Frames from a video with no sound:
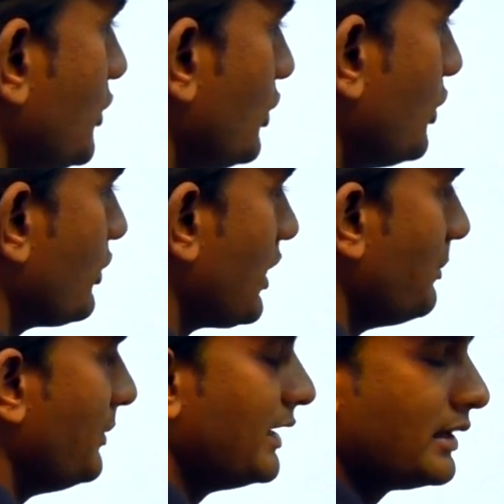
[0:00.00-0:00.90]
दोनों का
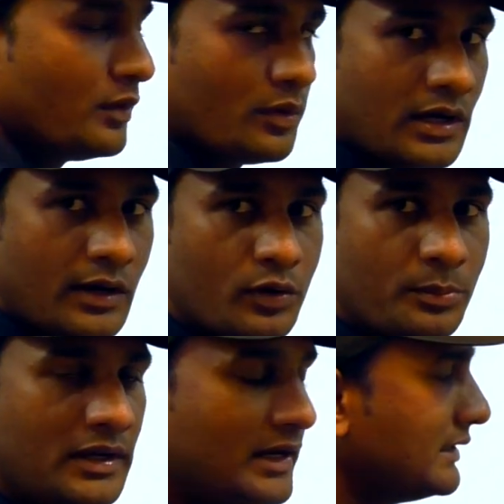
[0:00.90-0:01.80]
मिलन होगा और
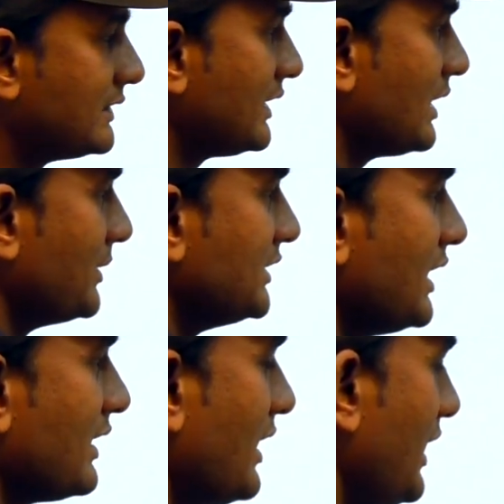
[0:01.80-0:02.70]
मिलने से क्या बन
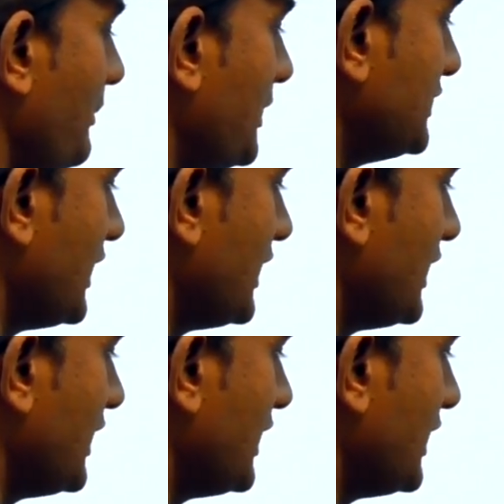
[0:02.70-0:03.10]
जाएगा ए बन